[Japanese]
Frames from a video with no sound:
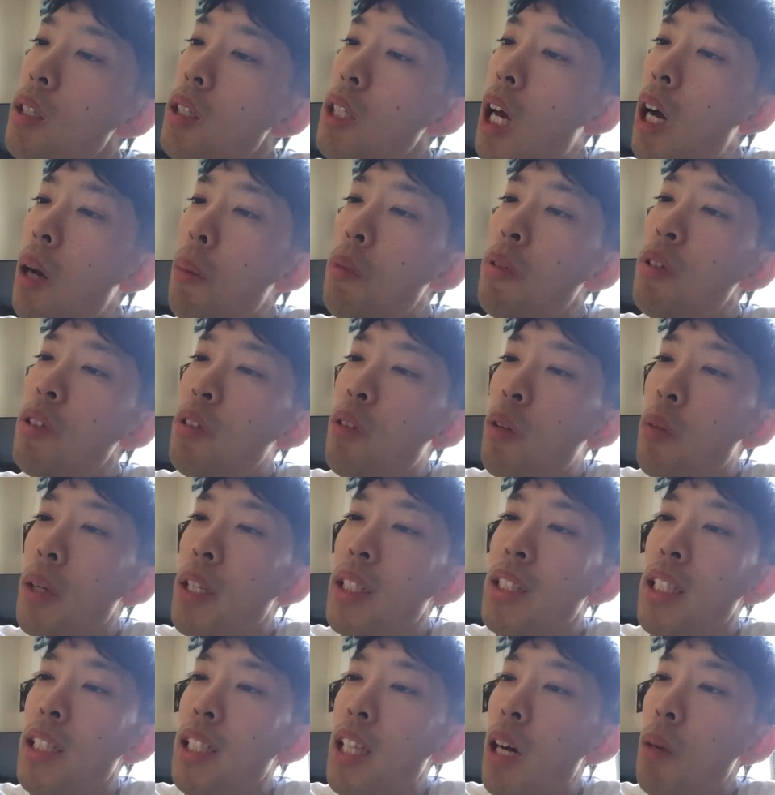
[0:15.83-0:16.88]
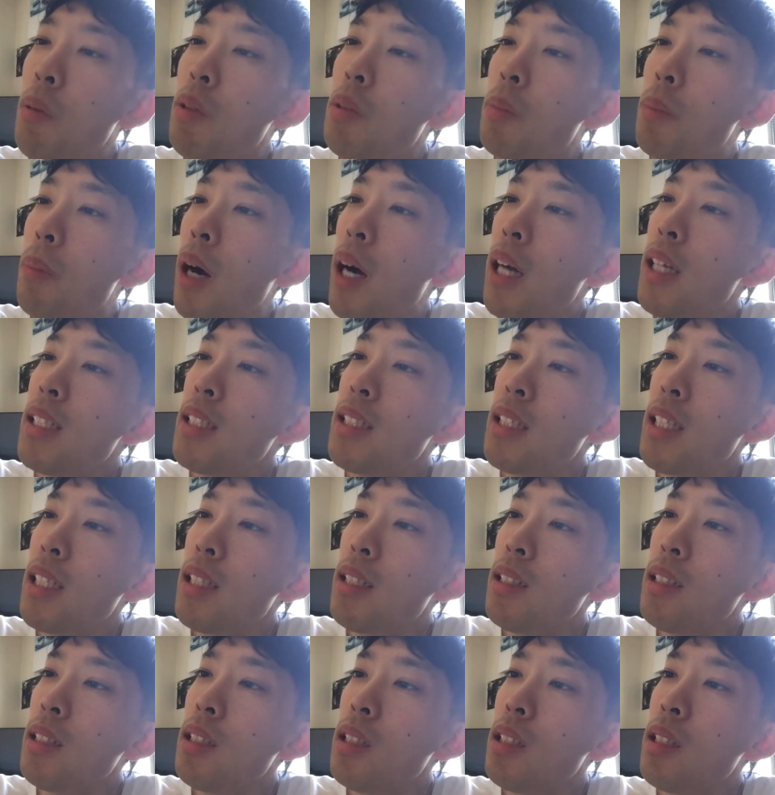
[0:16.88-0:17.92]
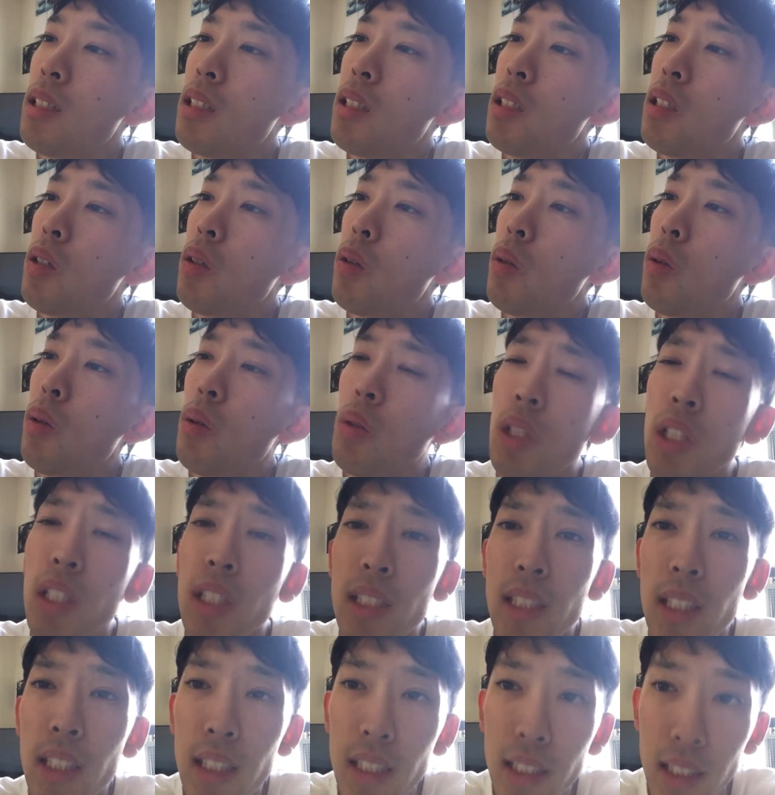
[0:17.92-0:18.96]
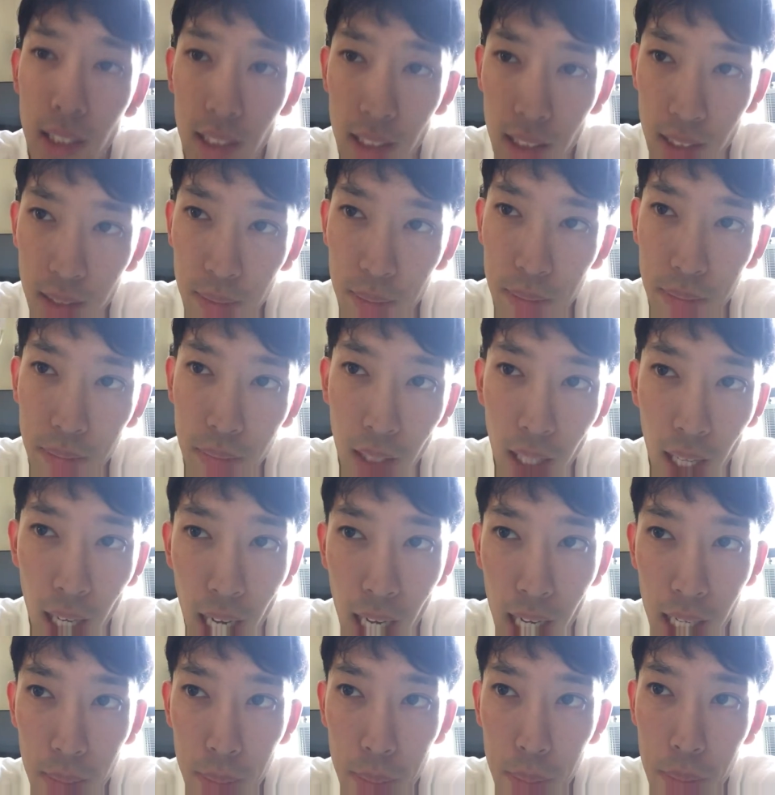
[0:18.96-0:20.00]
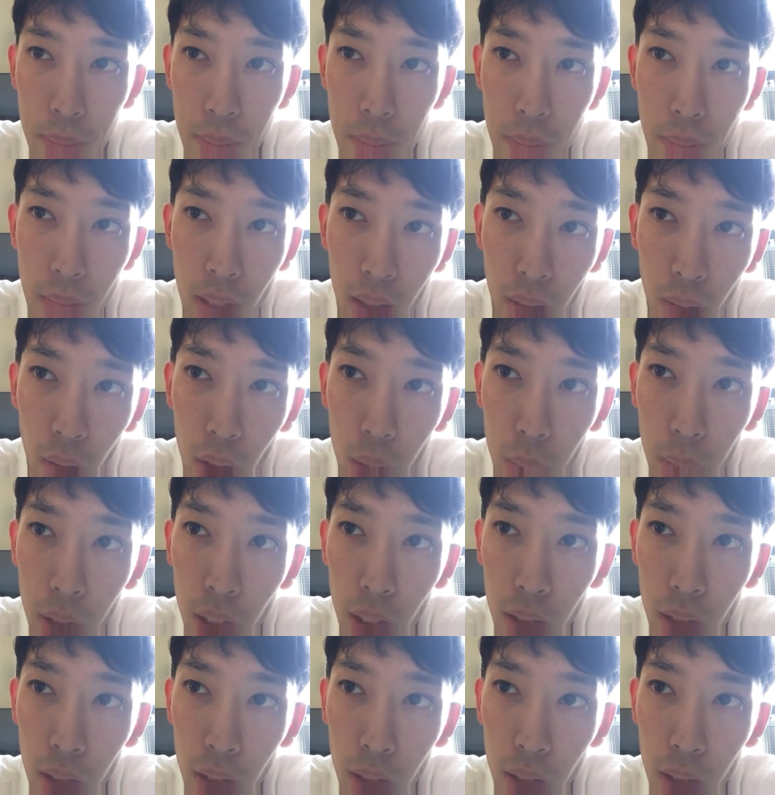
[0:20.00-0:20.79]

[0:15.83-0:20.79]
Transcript: 多分、ごめんなさい、ダブル焙煎コーヒーゼリーです。はい。これも